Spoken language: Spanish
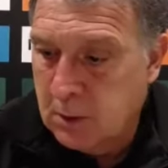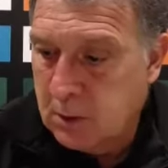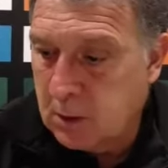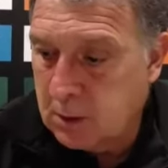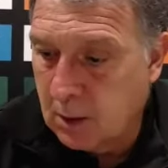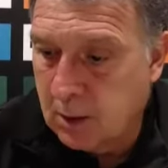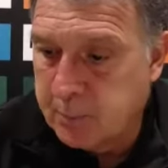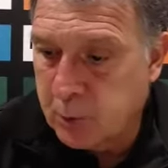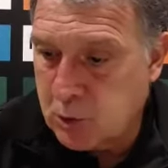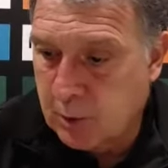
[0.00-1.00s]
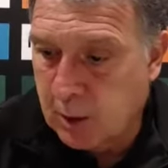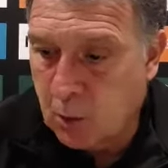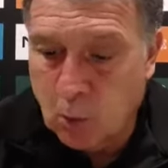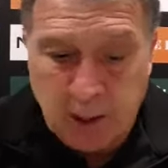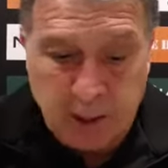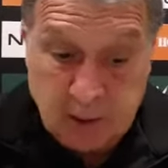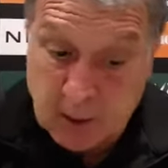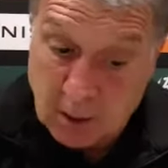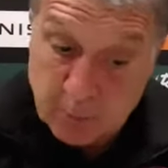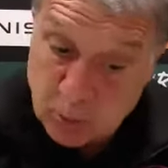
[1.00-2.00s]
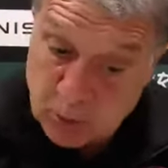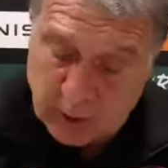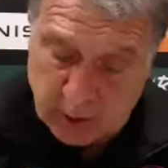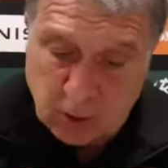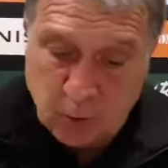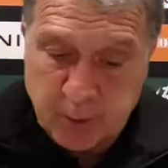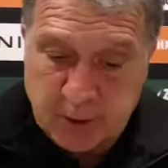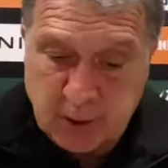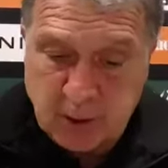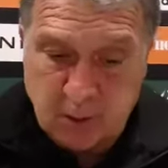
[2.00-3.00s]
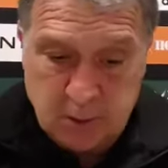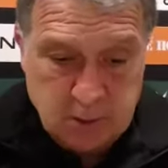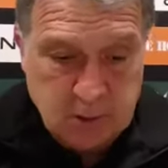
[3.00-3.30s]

que tengan posibilidad de jugar, que tengan posibilidades de competir,